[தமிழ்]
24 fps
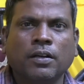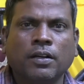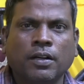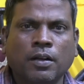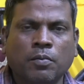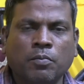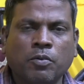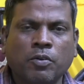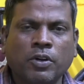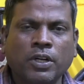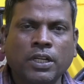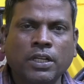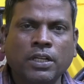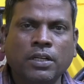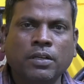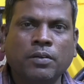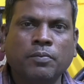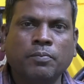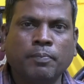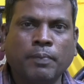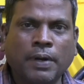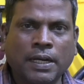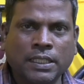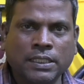நம்ம வந்து
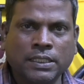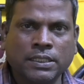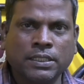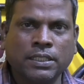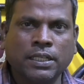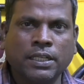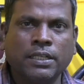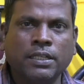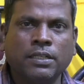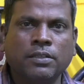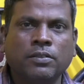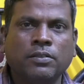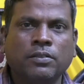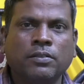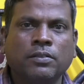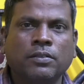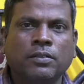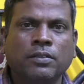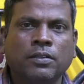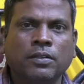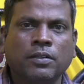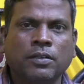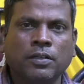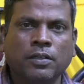மனசுலேருந்து
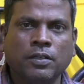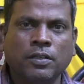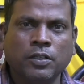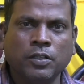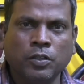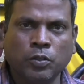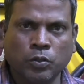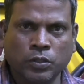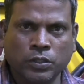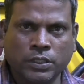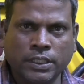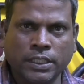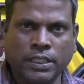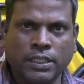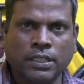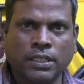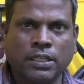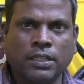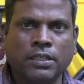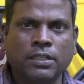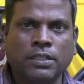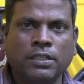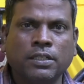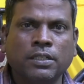
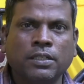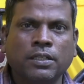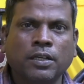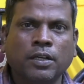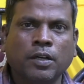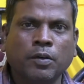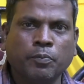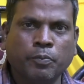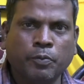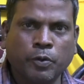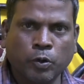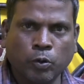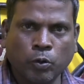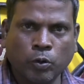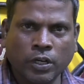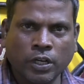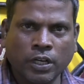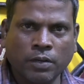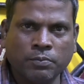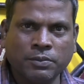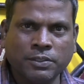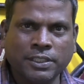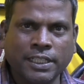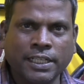யோசிக்கிறது
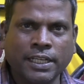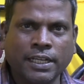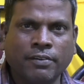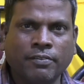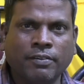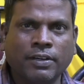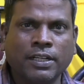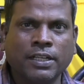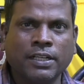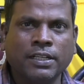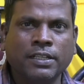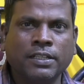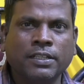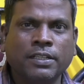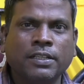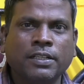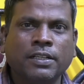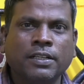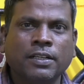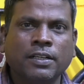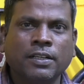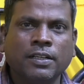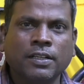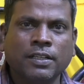ப்ரோக்ராம் சரியாக வருது
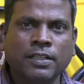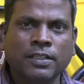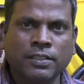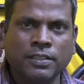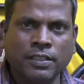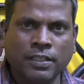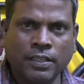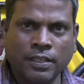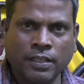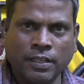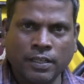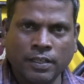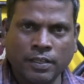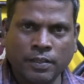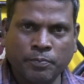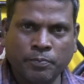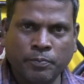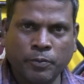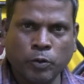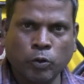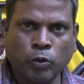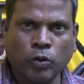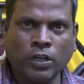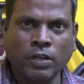
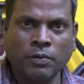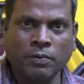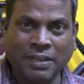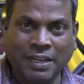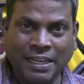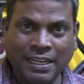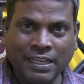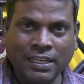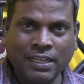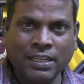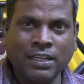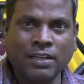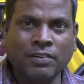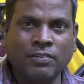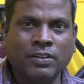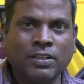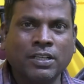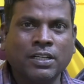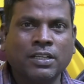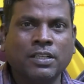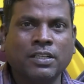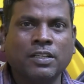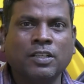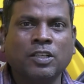ப்ரோக்ராம் கிளியராக
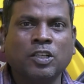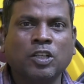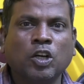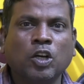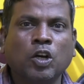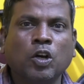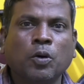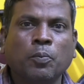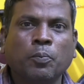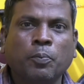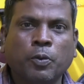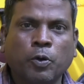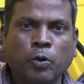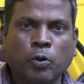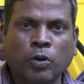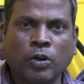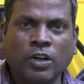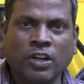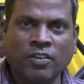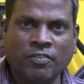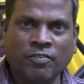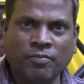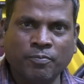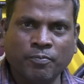வருது
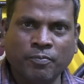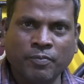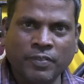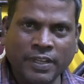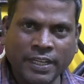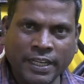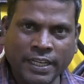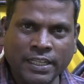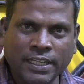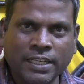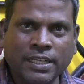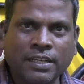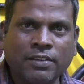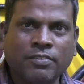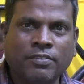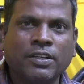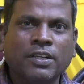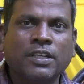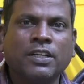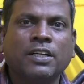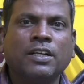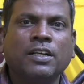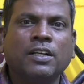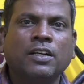ப்ரோக்ராம்
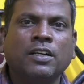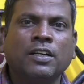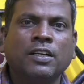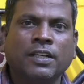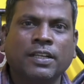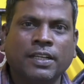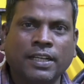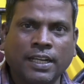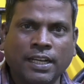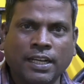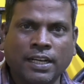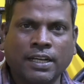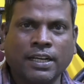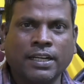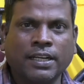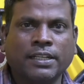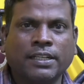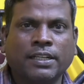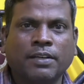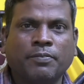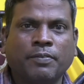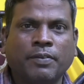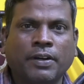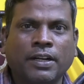எடுக்கிறவங்க எல்லாம்
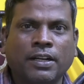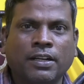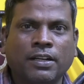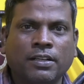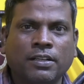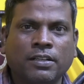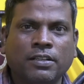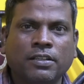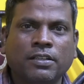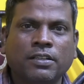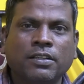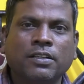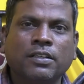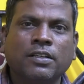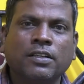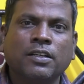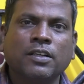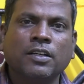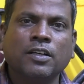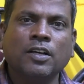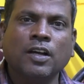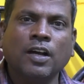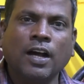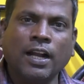கரெக்டாக பண்ணுறது
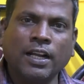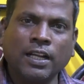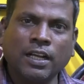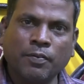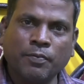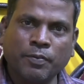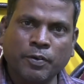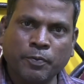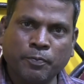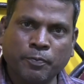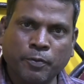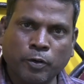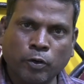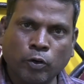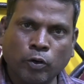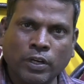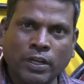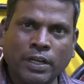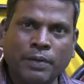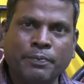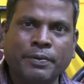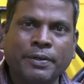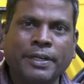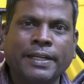அதுக்கப்புறம்
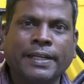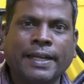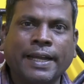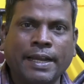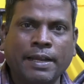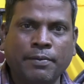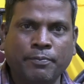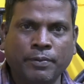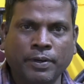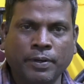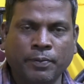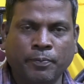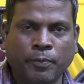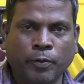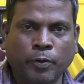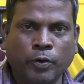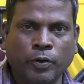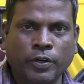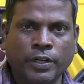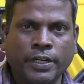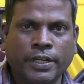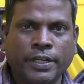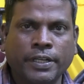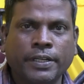ப்ரோக்ராமுக்கு டைமில்
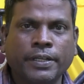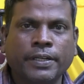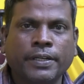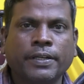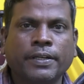போகிறது